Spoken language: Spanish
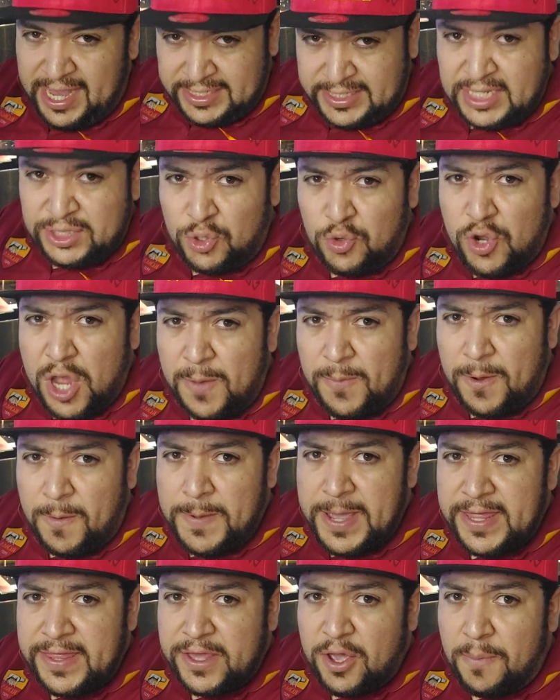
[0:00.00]
Este es un nuevo
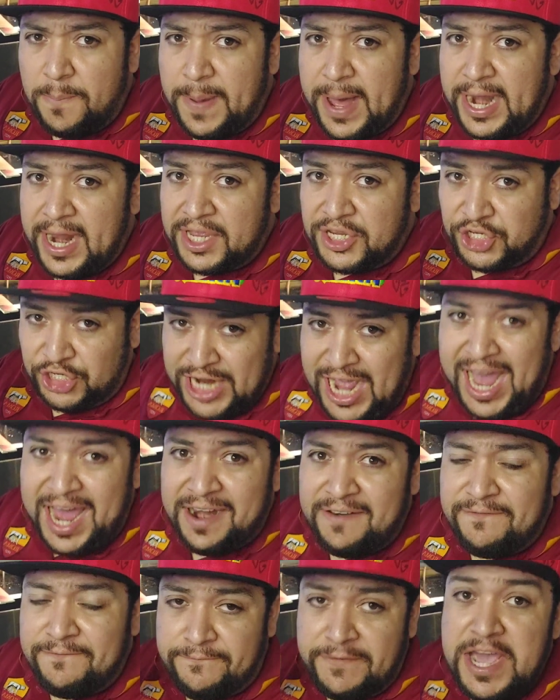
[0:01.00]
vídeo para
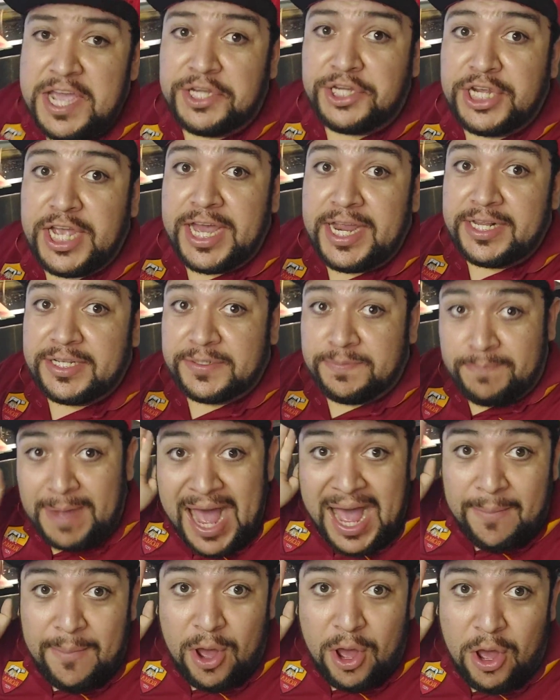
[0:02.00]
Char Fishers.
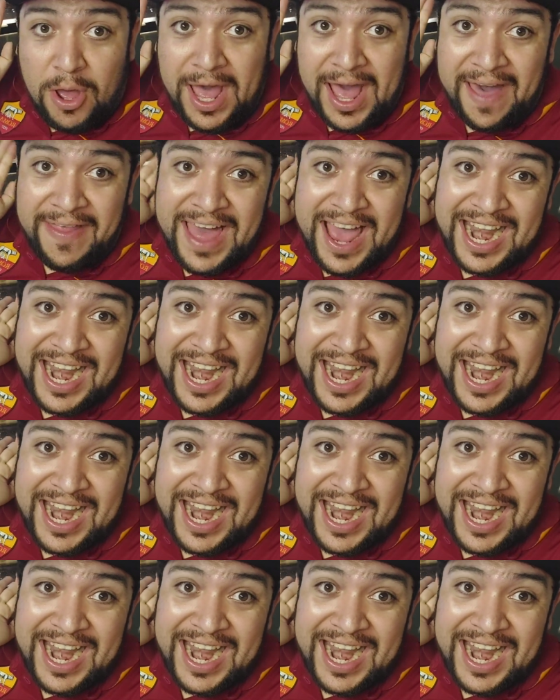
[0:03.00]
¡Vamos a